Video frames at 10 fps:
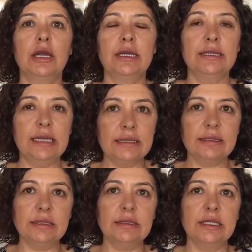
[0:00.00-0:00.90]
Ee,
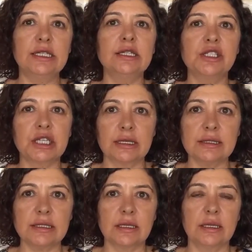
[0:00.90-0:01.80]
nedir? İkinci
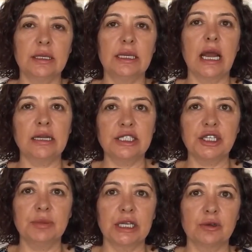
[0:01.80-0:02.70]
kez e,
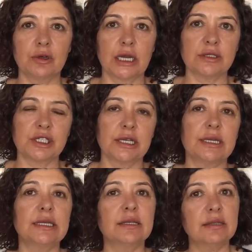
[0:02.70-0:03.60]
yerleşemeyen
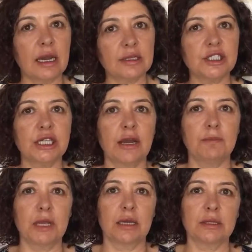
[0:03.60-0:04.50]
öğrencilere ya da tercih
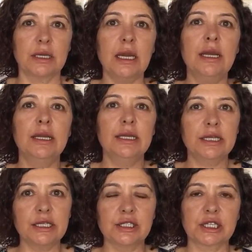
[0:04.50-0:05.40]
yapmayanlara
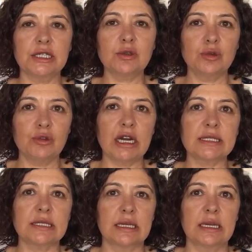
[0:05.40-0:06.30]
ikinci kez
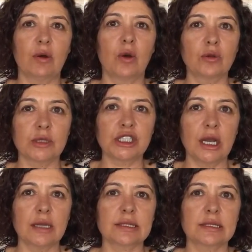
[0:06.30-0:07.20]
üniversiteli olma
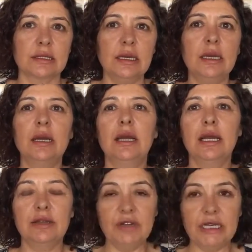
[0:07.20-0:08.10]
şansını
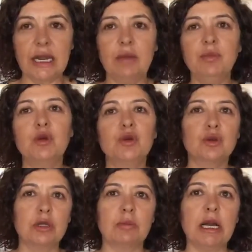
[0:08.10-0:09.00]
e, veren bir
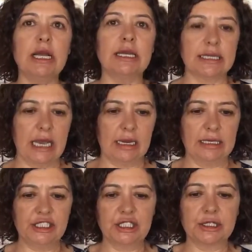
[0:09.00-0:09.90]
uygulama ek
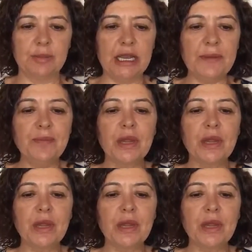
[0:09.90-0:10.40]
yerleştirme.